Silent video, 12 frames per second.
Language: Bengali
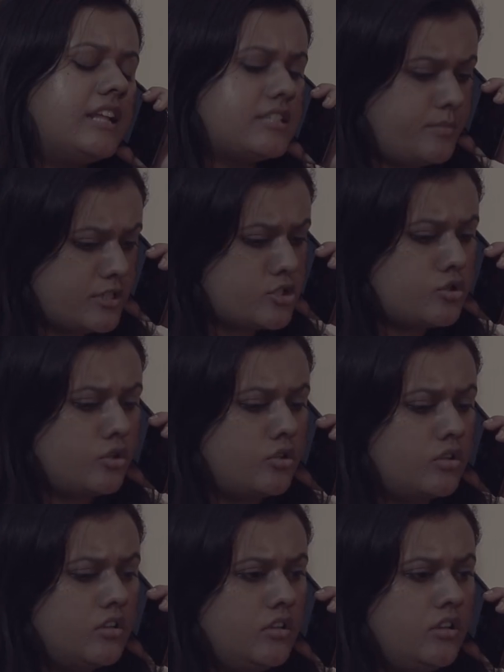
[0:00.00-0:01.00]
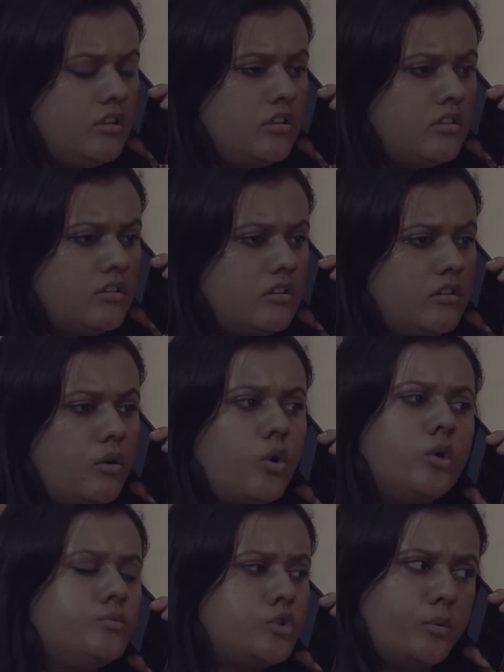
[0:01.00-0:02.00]
আচ্ছা বেশ শোনো
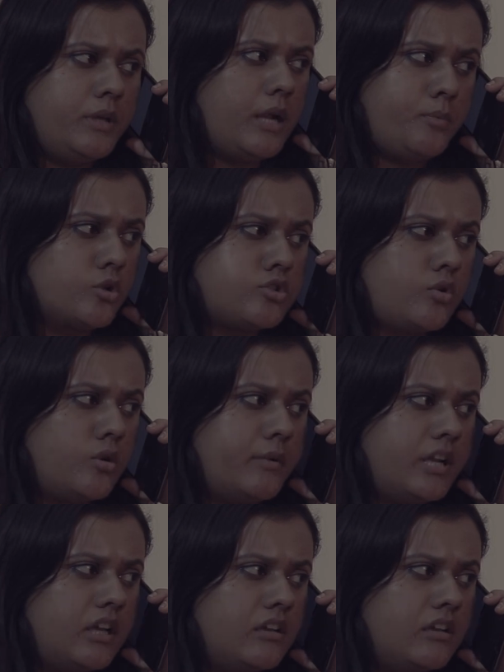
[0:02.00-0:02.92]
ওরকম ছবি আর পোস্ট করবে